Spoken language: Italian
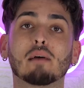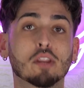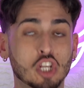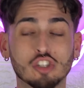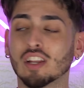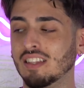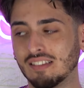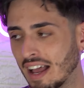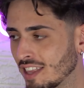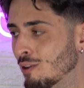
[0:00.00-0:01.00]
la precisione di
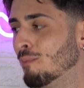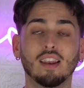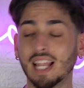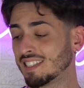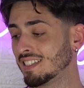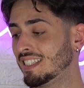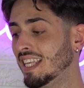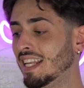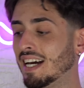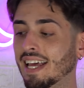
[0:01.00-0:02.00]
taglio. La
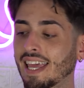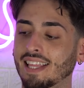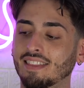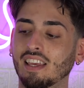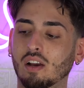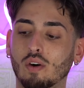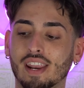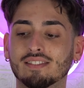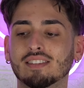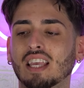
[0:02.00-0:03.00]
testina è di
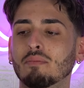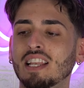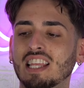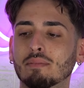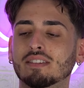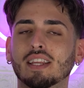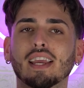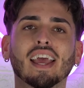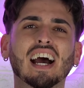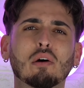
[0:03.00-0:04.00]
46 mm
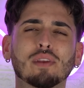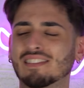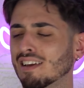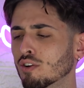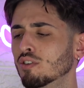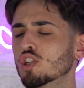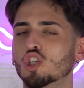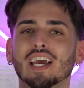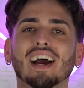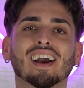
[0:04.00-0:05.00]
e ha una
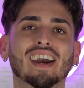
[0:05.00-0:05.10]
tecnologia